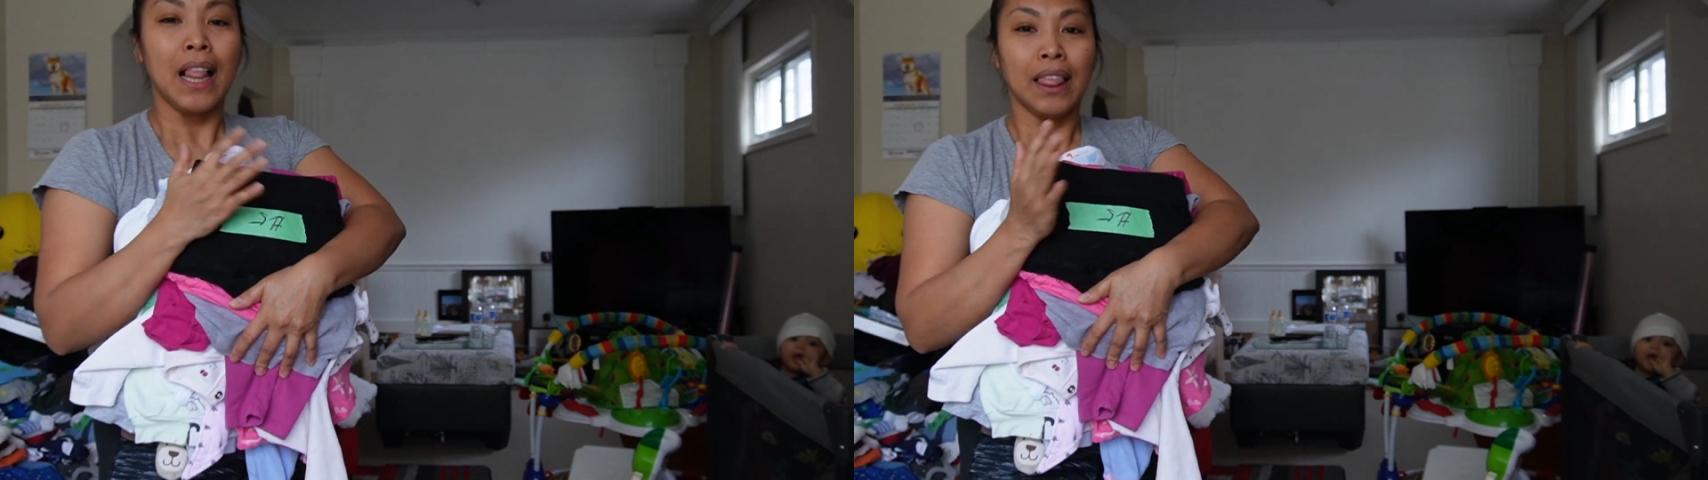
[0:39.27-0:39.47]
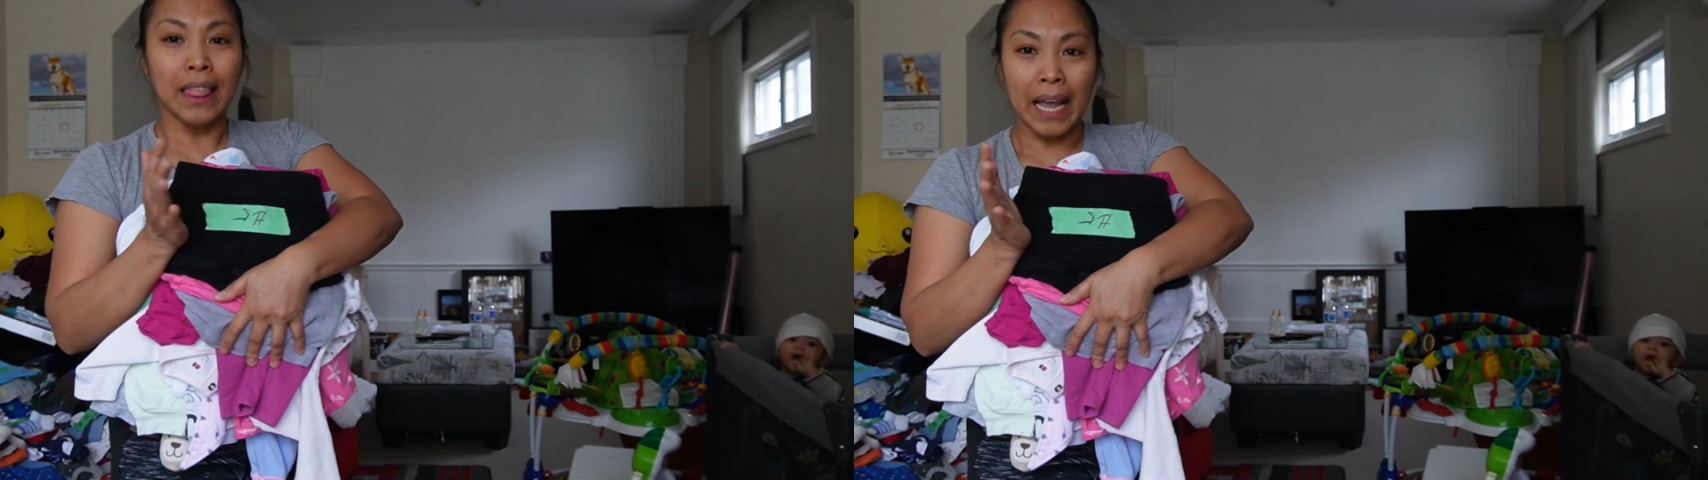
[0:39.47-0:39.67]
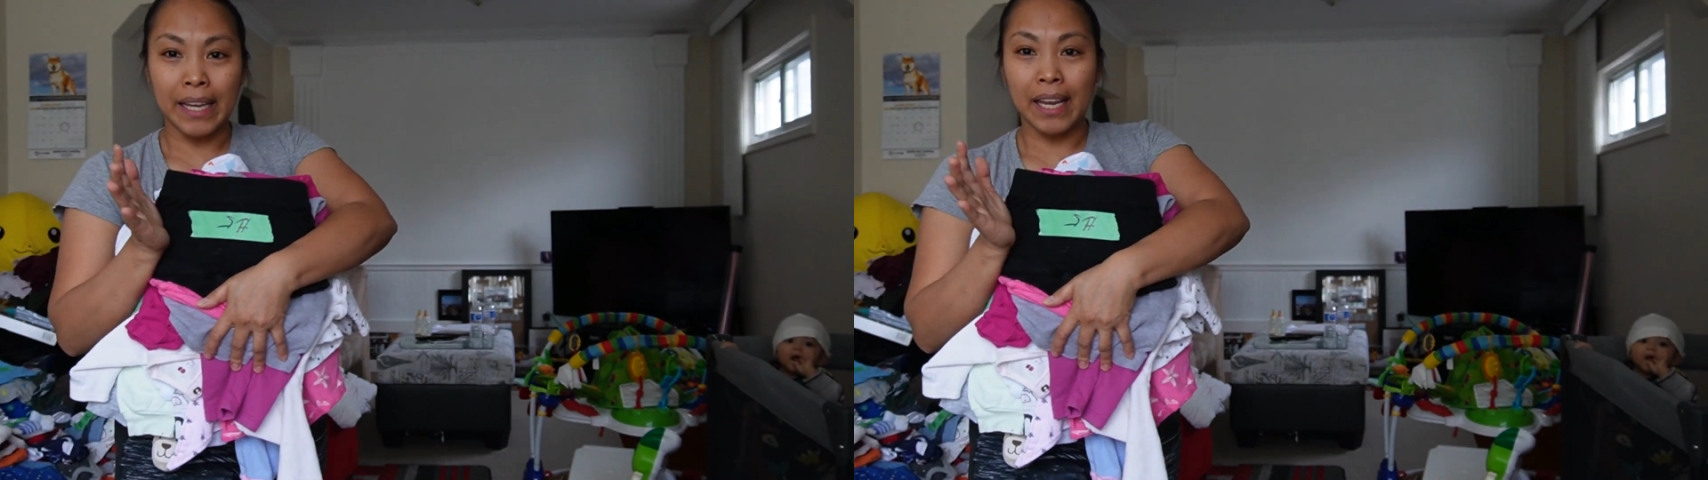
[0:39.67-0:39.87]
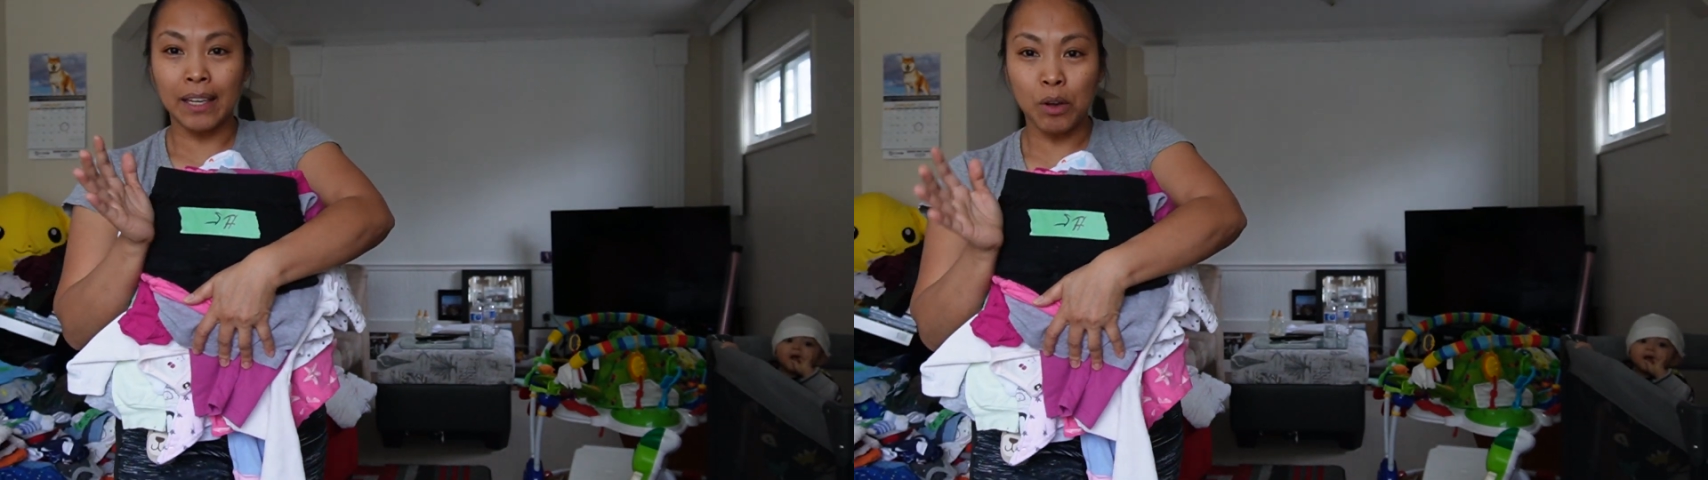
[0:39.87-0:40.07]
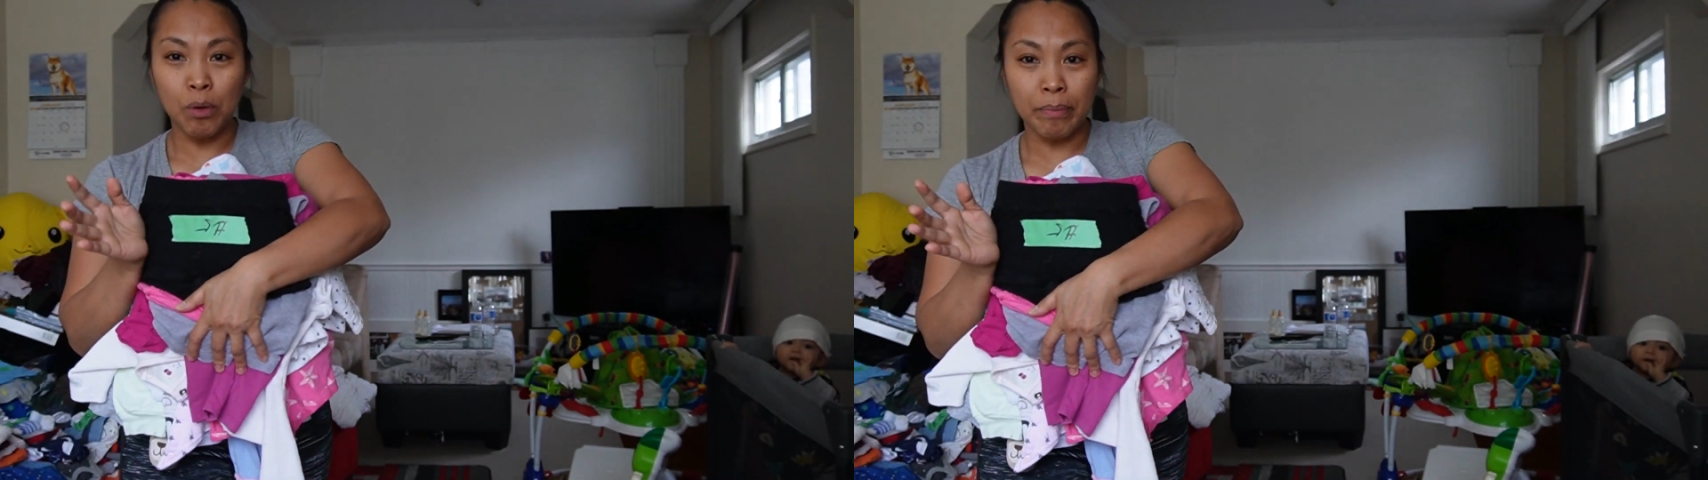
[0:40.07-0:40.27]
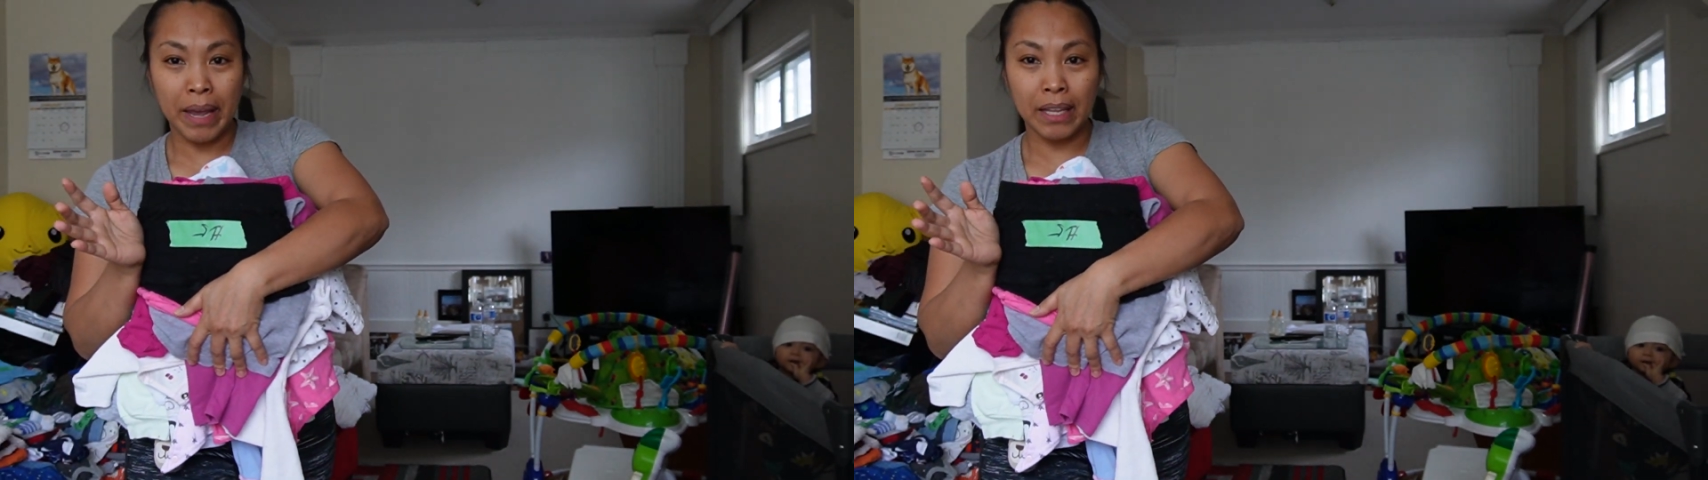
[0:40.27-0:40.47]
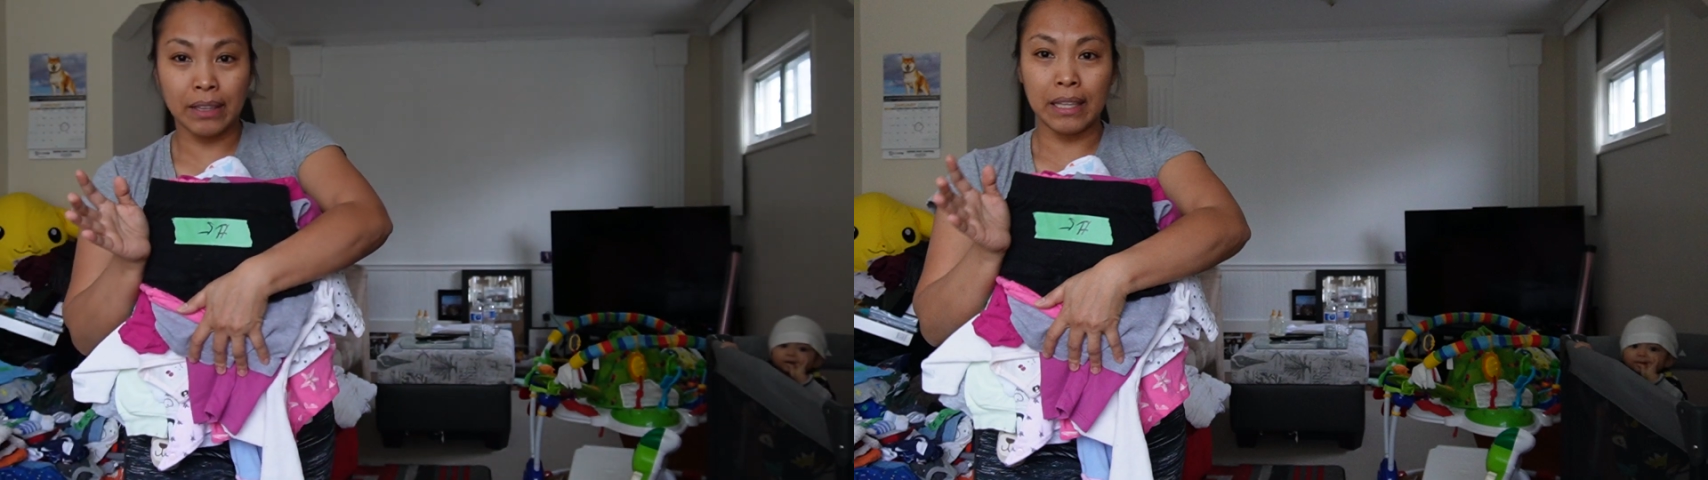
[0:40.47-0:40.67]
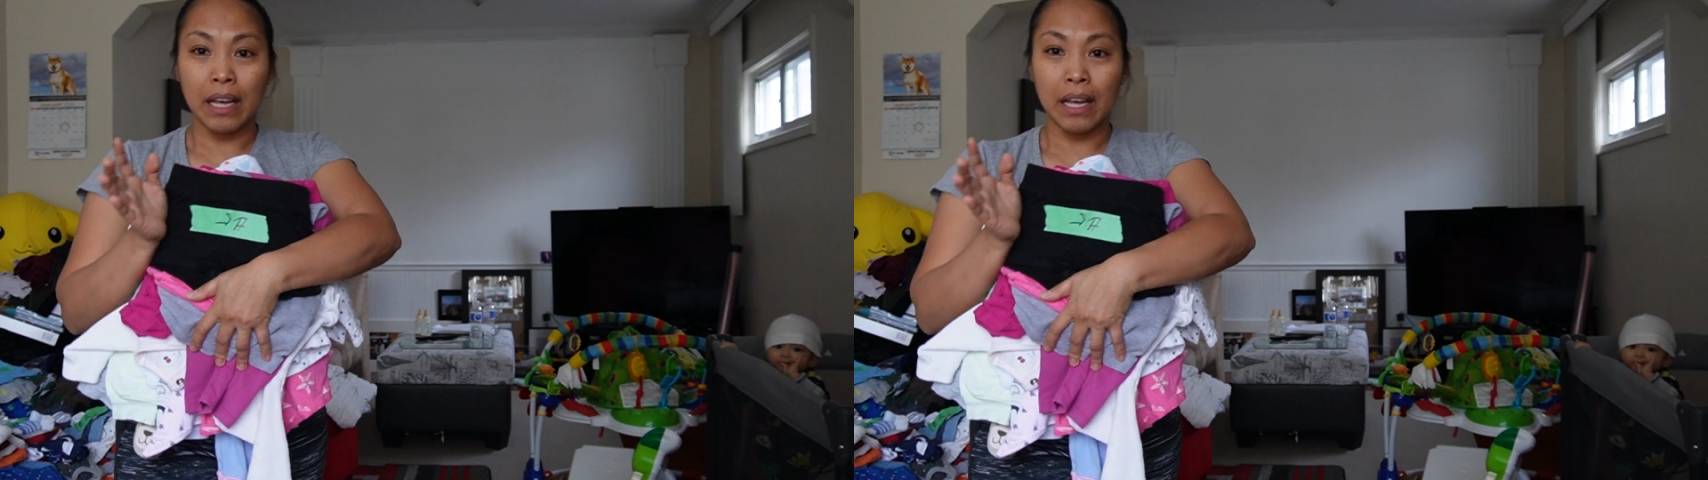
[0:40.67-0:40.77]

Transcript: like and comment,